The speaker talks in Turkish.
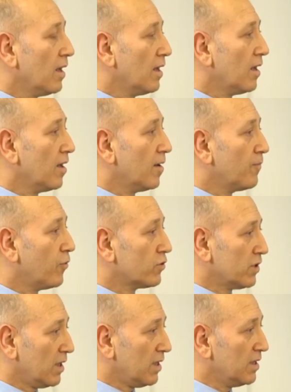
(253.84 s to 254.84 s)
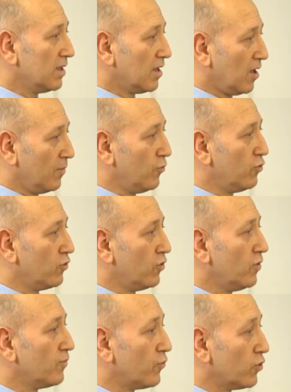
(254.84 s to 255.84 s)
E, portakalın
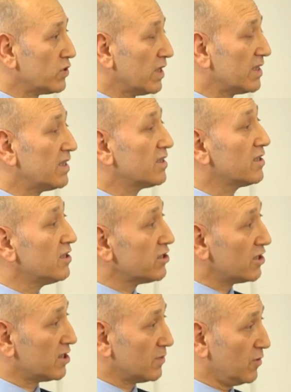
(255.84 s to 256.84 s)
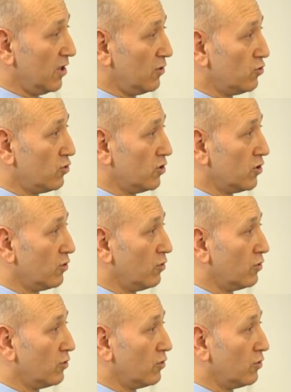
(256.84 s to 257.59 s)
kabuğunu prostatın dış kısmı diye düşünecek